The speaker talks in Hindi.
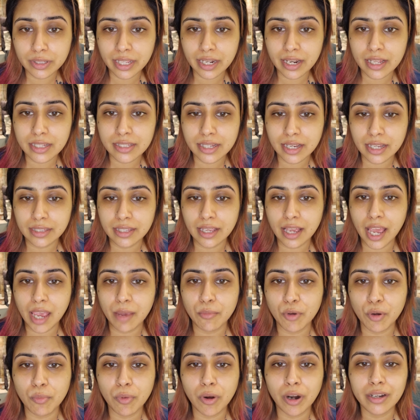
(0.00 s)
देना चाहते हैं
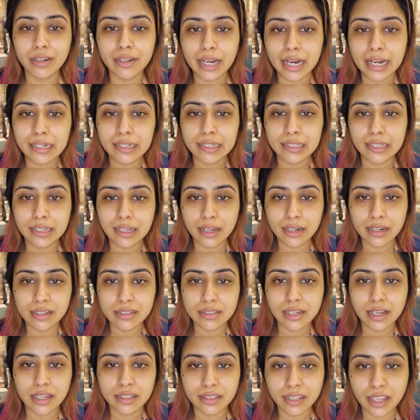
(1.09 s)
आईब्रो बहुत डार्क नहीं दिखाना
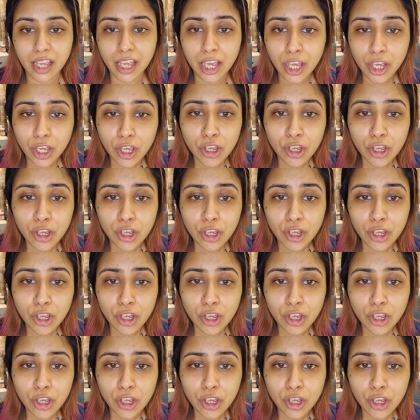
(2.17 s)
चाहते हैं